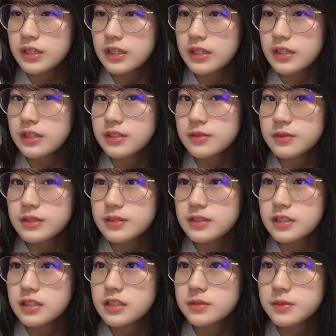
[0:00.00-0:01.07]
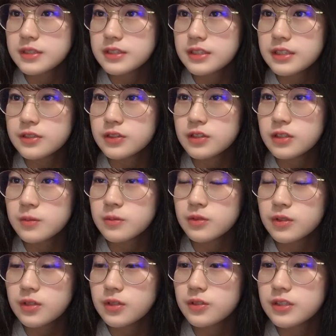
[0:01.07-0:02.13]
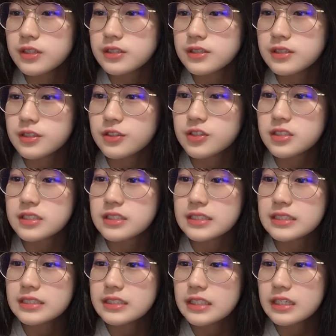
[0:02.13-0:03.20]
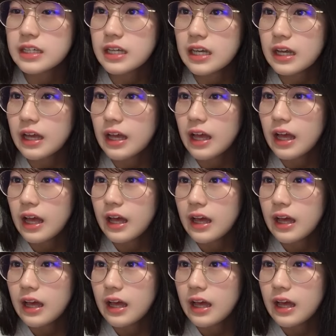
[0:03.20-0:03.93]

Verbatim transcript: も公演のねいつもプレの時もドキドキしちゃうし